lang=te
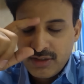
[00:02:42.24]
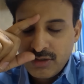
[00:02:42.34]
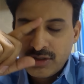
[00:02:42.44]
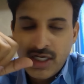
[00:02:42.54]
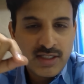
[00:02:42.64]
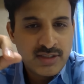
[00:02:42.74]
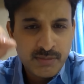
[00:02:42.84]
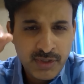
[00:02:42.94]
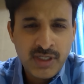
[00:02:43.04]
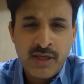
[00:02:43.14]
సో చాలా
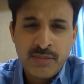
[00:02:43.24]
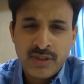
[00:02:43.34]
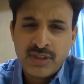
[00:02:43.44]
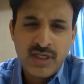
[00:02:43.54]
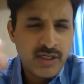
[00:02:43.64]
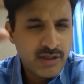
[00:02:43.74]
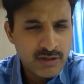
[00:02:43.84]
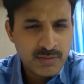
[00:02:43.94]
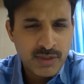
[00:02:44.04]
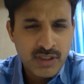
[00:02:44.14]
సింపుల్గా అయిపోతుంది అన్ని
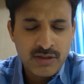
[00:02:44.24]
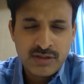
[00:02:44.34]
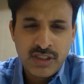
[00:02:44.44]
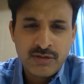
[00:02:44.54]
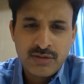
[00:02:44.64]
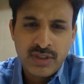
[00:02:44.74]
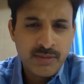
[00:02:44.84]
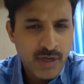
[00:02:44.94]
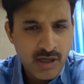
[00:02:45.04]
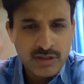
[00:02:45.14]
హాస్పిటల్లో జరుగుతుంటే
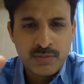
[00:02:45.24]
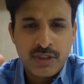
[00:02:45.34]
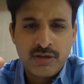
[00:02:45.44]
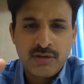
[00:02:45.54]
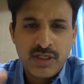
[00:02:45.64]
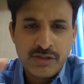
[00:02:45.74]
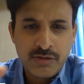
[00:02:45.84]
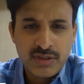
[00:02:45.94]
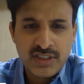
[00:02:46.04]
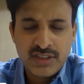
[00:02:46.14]
మా హాస్పిటల్లో కూడా
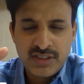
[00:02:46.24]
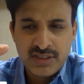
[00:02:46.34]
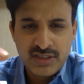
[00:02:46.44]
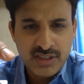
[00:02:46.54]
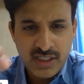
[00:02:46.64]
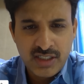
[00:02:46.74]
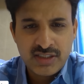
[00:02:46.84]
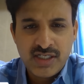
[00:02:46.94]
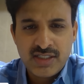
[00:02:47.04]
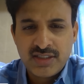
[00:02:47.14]
న్యూరో సర్జన్స్
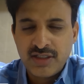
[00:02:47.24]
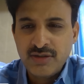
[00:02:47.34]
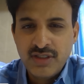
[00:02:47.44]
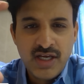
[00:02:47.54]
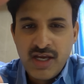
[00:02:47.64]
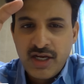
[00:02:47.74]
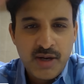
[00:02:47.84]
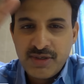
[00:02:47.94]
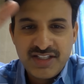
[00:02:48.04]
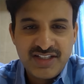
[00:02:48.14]
చక్కగా చేస్తారు
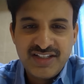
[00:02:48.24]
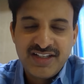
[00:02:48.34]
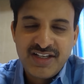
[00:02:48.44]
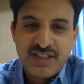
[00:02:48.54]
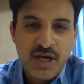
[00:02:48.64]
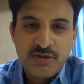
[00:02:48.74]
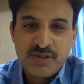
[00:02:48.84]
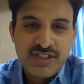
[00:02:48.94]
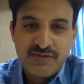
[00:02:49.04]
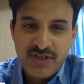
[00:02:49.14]
కాబట్టి దాని
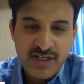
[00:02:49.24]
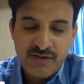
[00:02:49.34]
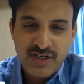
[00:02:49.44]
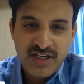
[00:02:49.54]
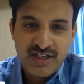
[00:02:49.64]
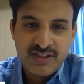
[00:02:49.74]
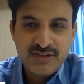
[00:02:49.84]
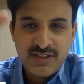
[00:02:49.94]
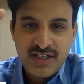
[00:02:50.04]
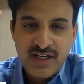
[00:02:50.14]
గురించి ఏం వరీ అవ్వక్కర్లేదు
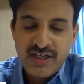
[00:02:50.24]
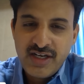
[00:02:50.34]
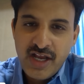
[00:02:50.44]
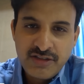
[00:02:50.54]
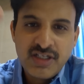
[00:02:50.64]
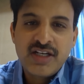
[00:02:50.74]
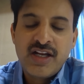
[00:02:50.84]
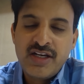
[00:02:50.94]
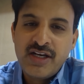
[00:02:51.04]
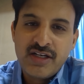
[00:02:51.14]
కానీ
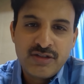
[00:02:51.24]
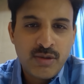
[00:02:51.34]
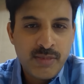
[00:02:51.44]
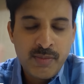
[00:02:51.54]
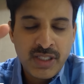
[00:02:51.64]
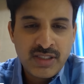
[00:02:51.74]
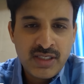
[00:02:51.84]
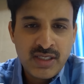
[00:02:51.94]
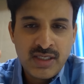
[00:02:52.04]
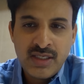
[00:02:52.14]
న్యాచురల్గానే తొంభై
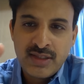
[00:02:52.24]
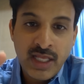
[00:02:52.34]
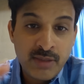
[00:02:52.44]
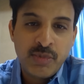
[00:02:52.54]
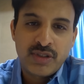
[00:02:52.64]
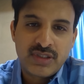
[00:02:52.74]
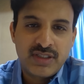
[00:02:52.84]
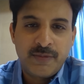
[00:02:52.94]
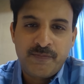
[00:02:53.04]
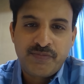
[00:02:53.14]
మందికి
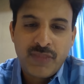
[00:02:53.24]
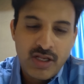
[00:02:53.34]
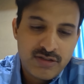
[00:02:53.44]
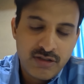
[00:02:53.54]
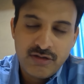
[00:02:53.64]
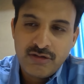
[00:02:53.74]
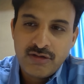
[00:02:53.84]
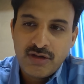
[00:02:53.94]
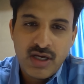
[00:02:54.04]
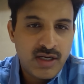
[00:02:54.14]
తగ్గిపోతుంది సో
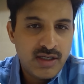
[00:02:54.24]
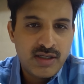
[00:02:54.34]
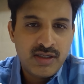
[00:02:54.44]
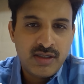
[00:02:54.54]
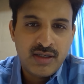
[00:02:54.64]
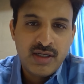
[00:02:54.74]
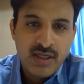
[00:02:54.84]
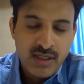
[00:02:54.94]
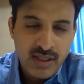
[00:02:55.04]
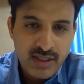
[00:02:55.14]
అలా
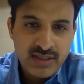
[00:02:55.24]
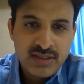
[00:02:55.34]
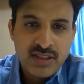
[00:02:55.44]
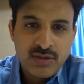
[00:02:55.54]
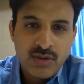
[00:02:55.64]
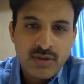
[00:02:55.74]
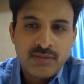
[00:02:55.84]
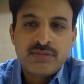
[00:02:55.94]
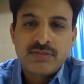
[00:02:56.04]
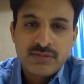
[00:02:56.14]
రెస్ట్
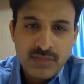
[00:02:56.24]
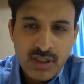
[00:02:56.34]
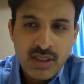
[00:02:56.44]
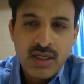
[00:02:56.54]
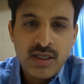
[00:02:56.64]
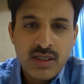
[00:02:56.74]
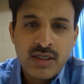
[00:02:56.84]
తీసుకోవటం అలా